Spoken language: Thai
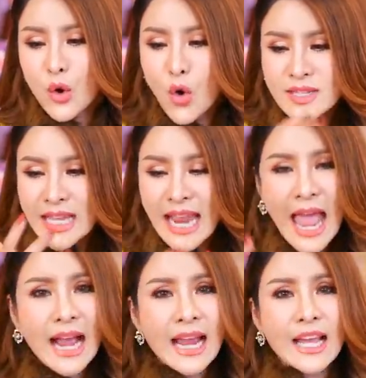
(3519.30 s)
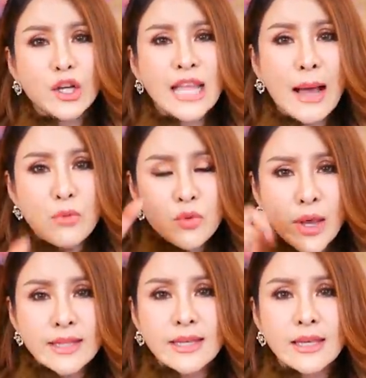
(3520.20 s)
ลูกแสดงอะไรก็ตามบน
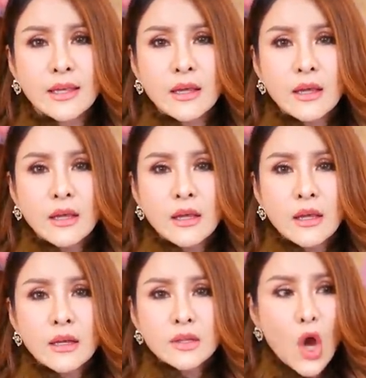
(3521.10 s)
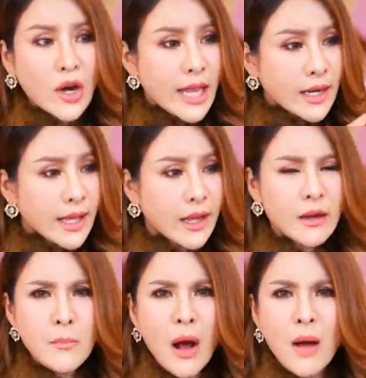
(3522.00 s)
เวทีตอนเด็
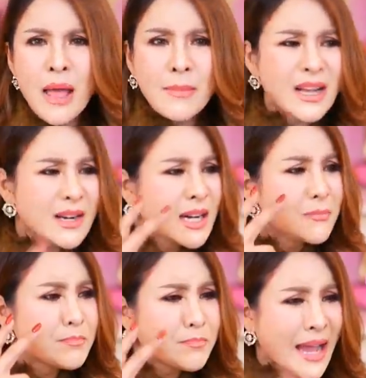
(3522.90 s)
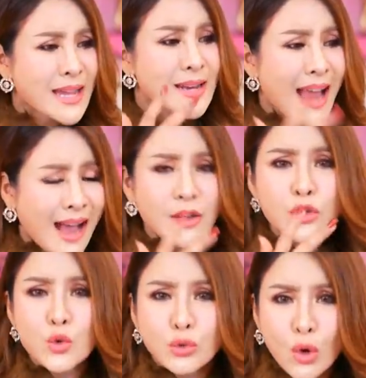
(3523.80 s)
กๆพ่อแม่ไม่เคยไปนั่ง
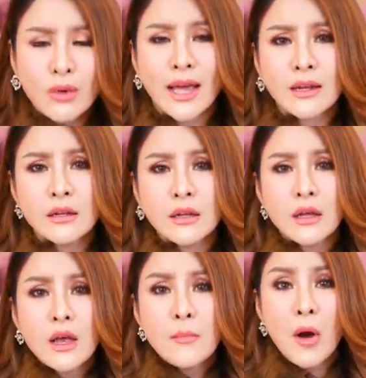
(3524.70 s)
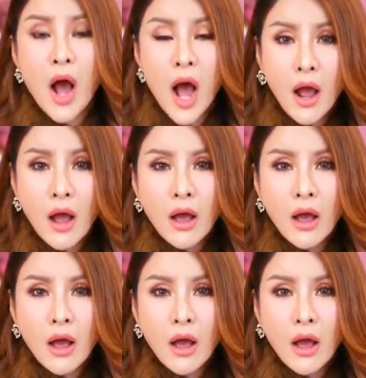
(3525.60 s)
อยู่ตรงนั้นเพราะ